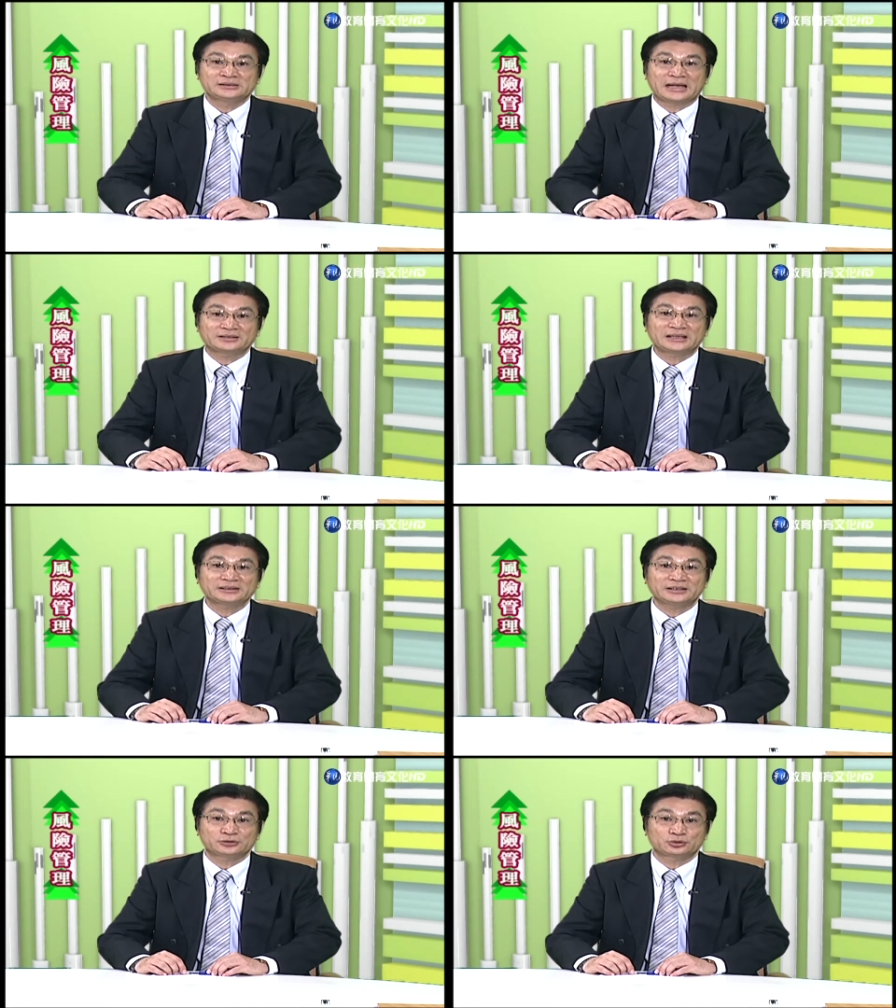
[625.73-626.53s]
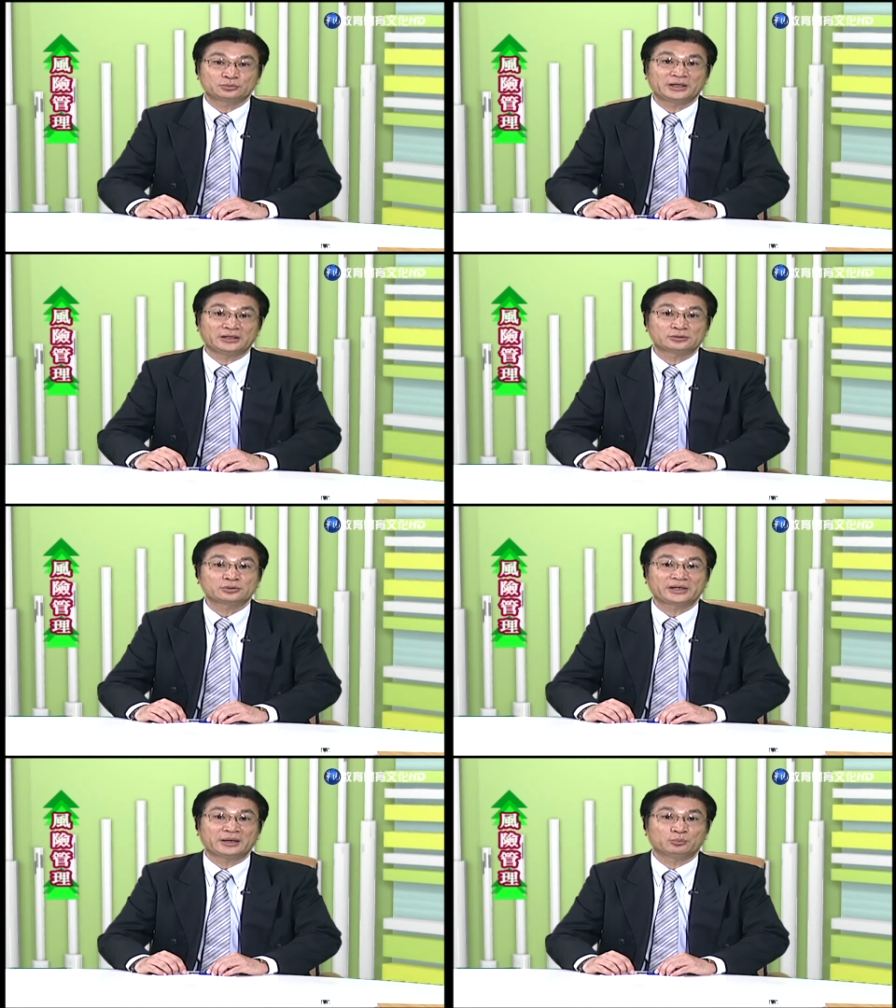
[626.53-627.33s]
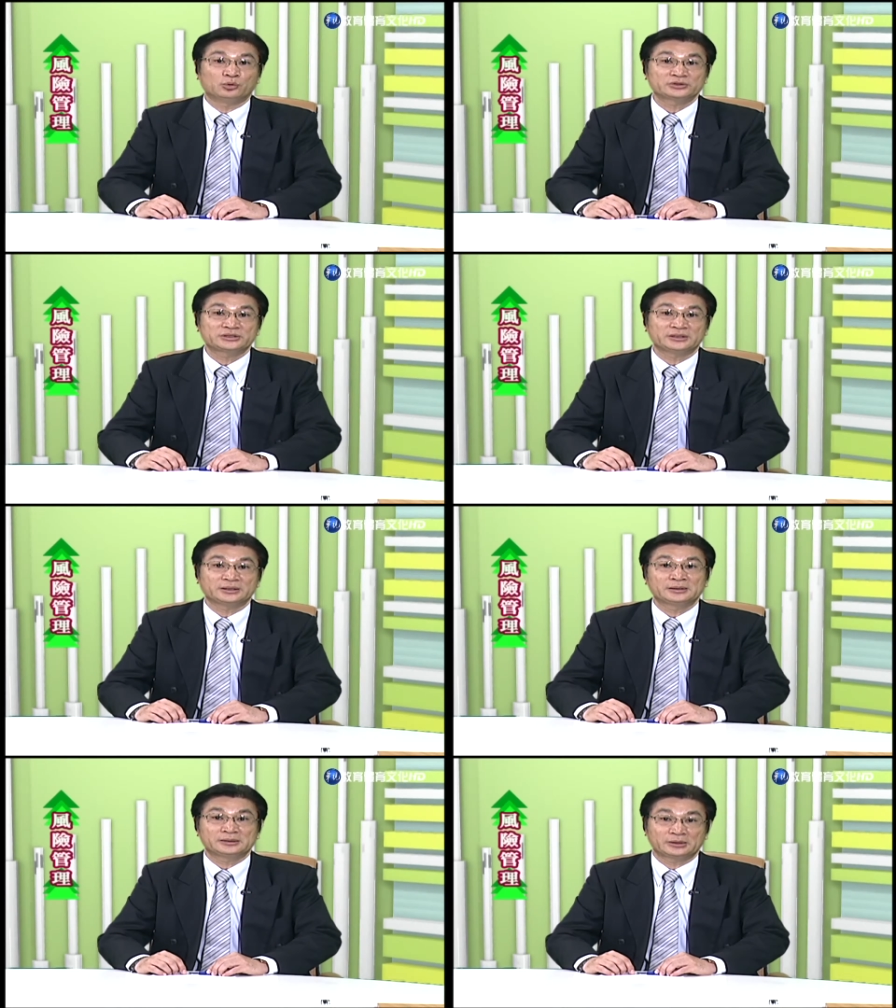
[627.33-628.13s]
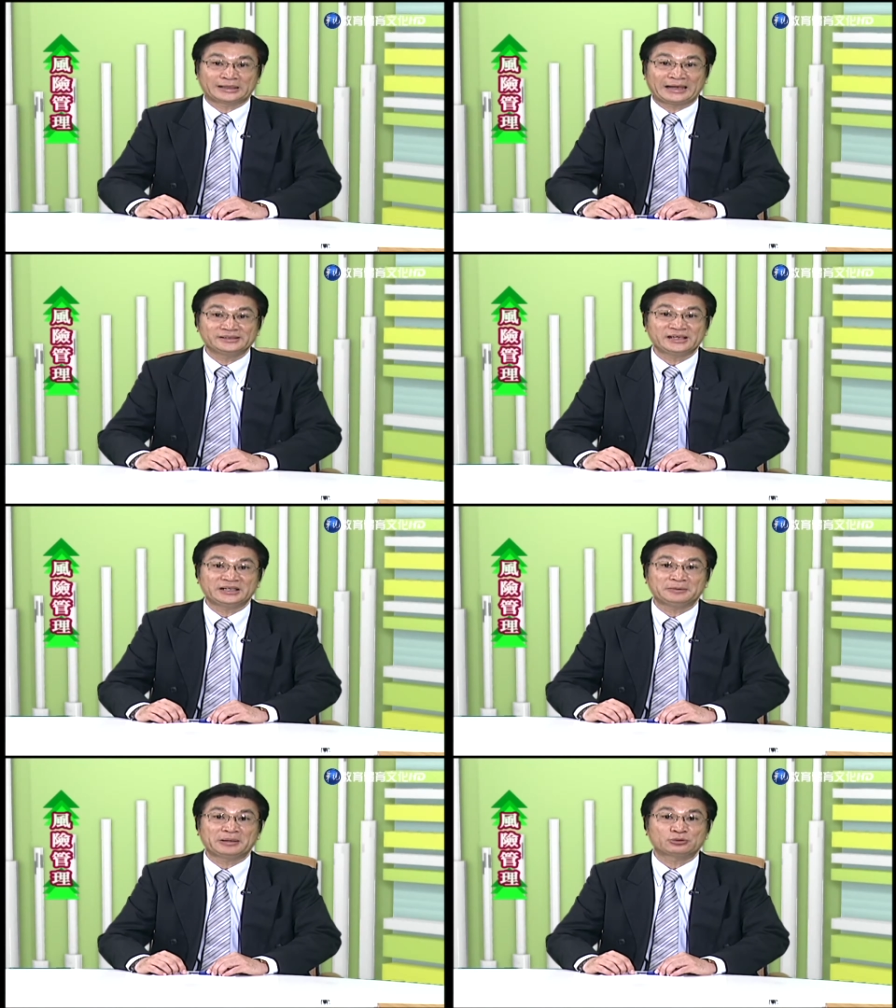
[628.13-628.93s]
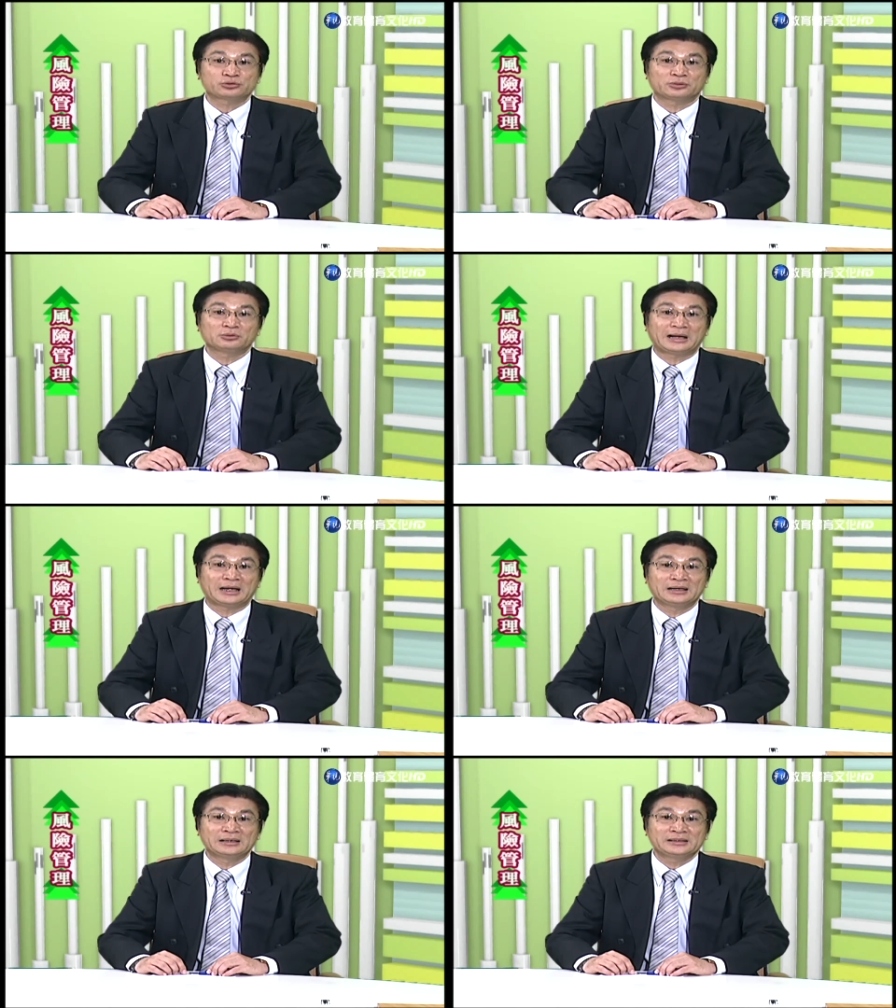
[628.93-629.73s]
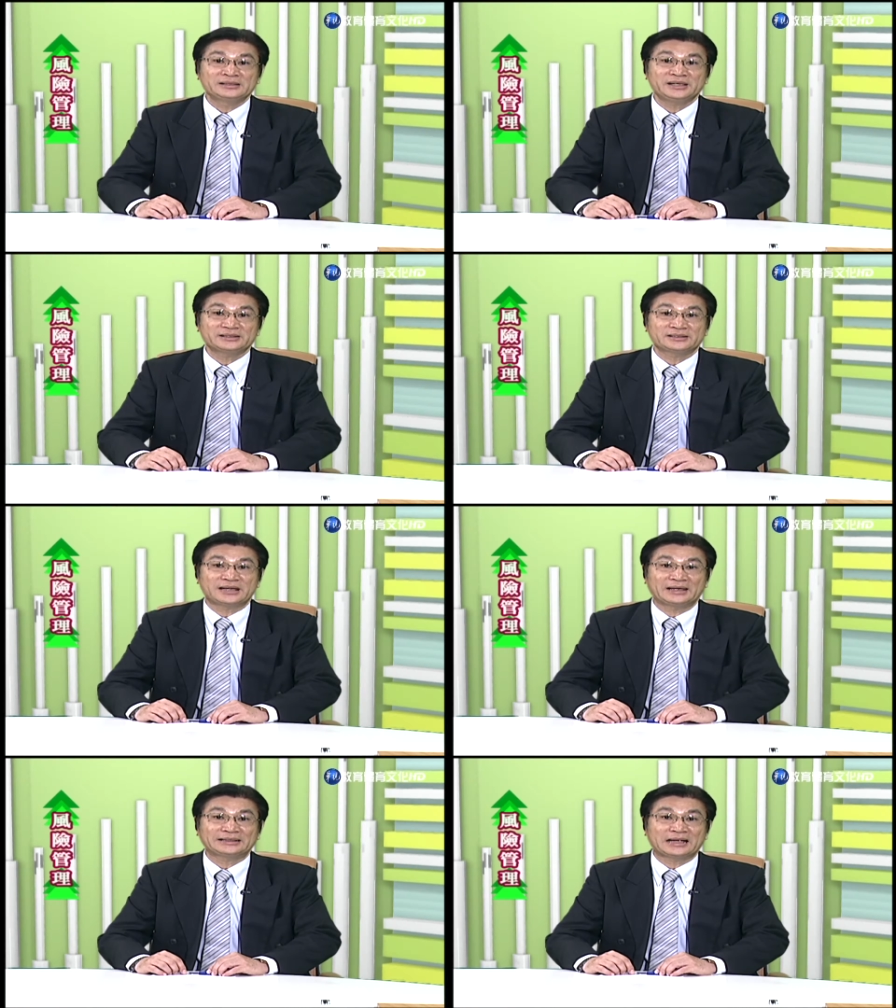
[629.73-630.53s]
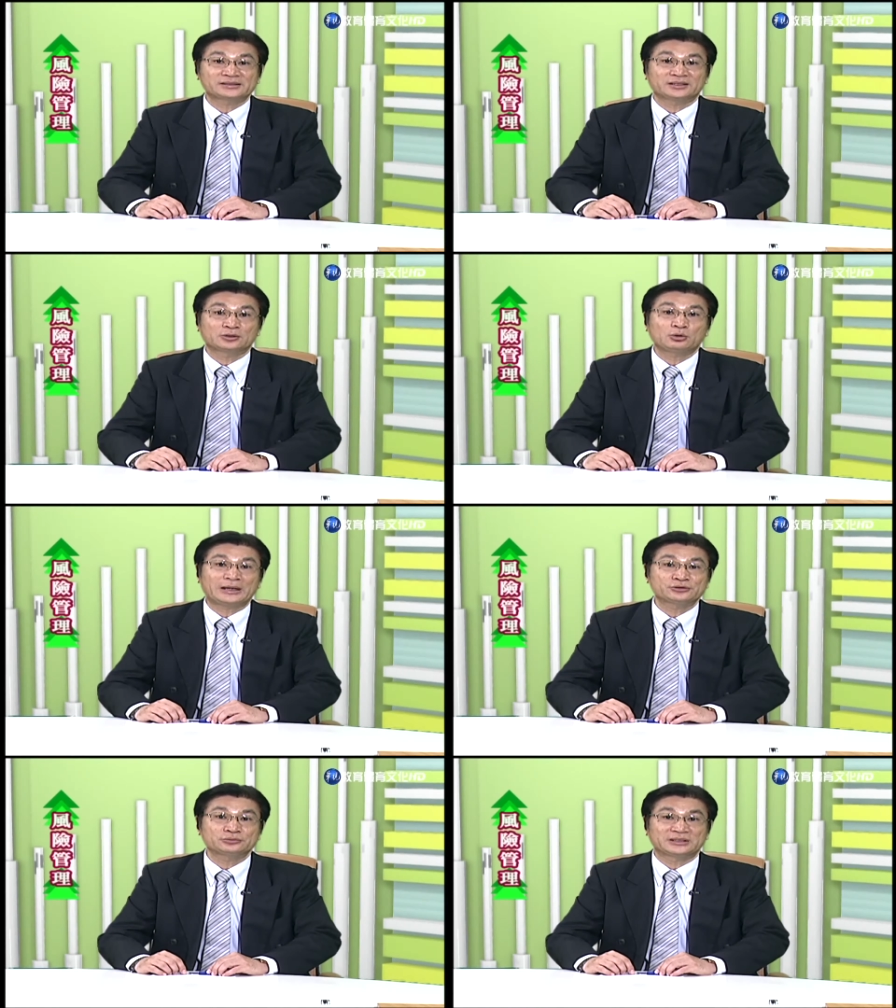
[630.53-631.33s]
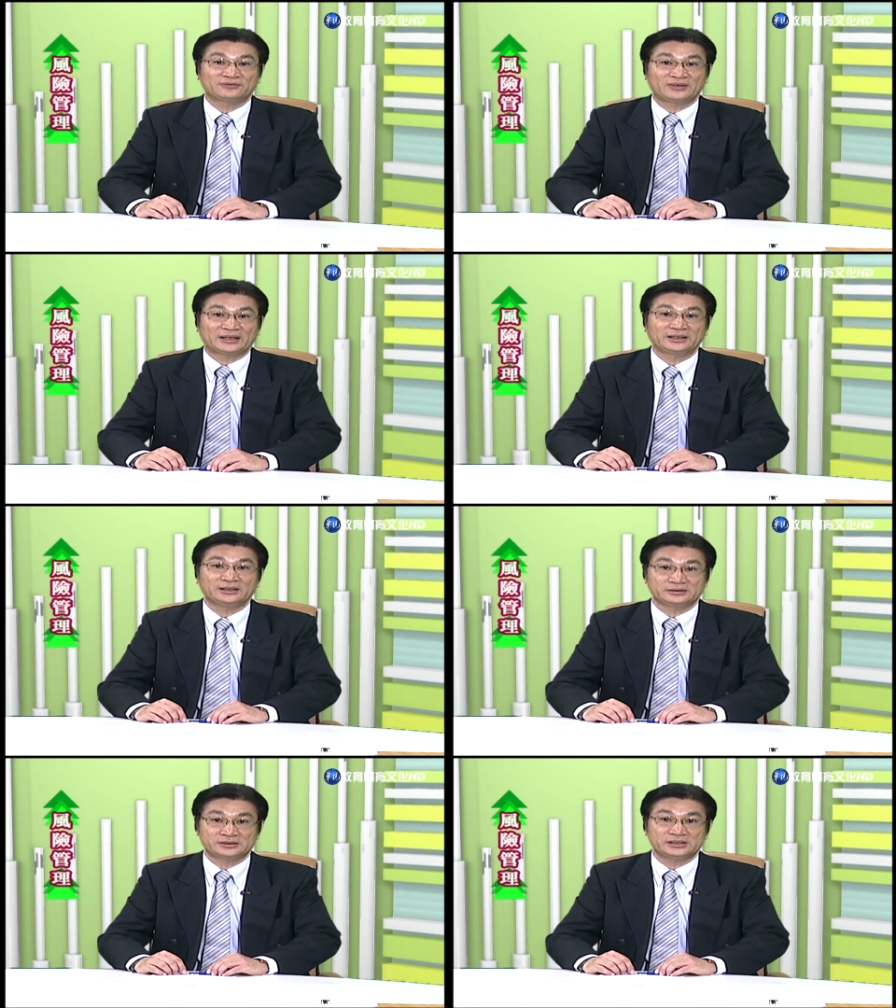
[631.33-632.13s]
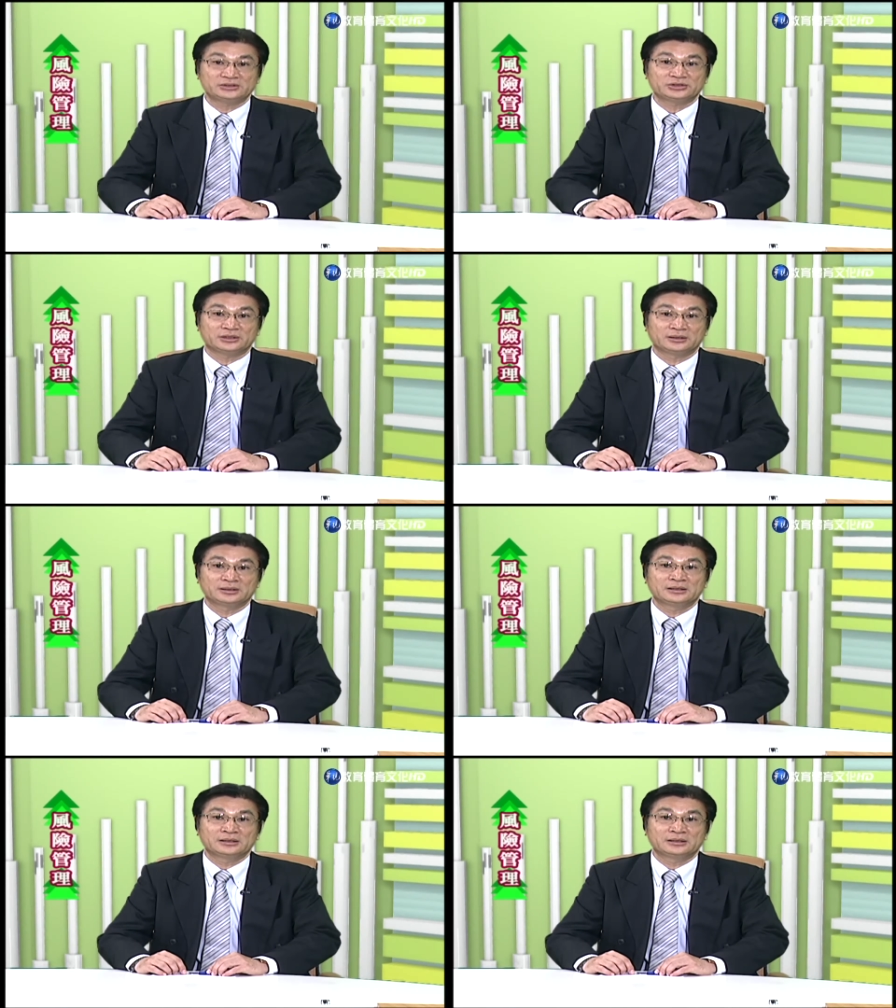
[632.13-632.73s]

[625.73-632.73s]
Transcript: 厂商的处理作业模式来建立标准化，借此来达成快速的反应机制。